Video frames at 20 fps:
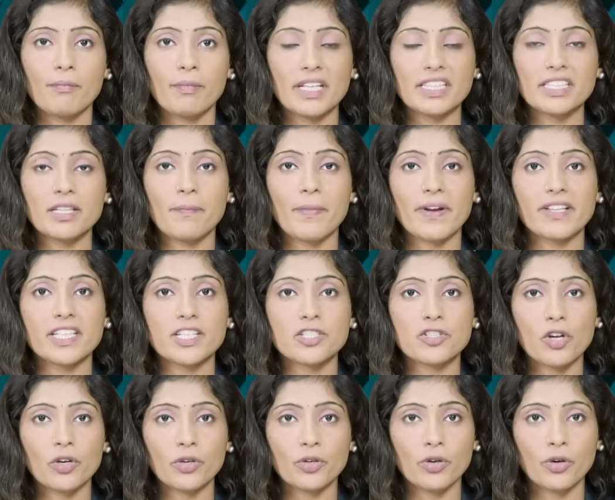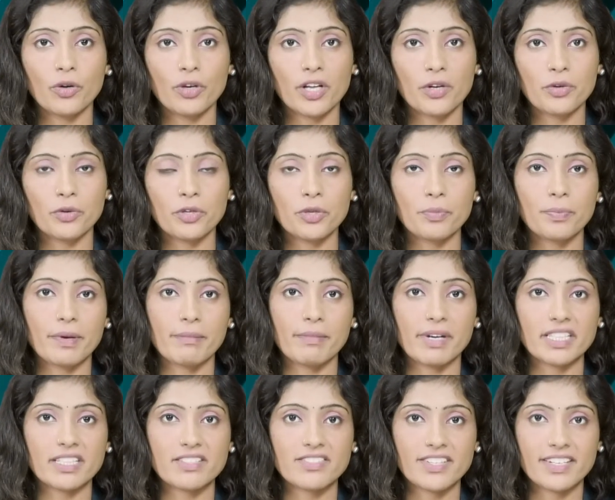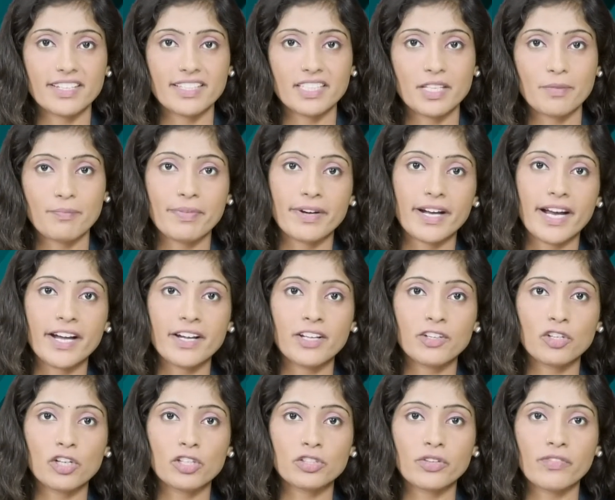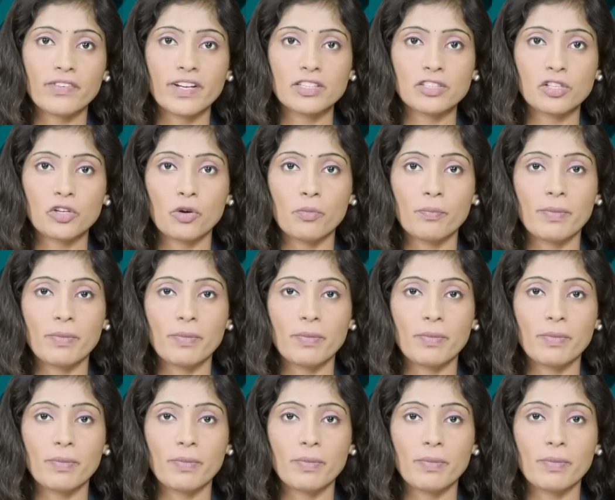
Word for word: మధ్యప్రదేశ్లో ఘోర రోడ్డు ప్రమాదం జరిగింది ప్రయాణికులతో వెళ్తున్న ఓ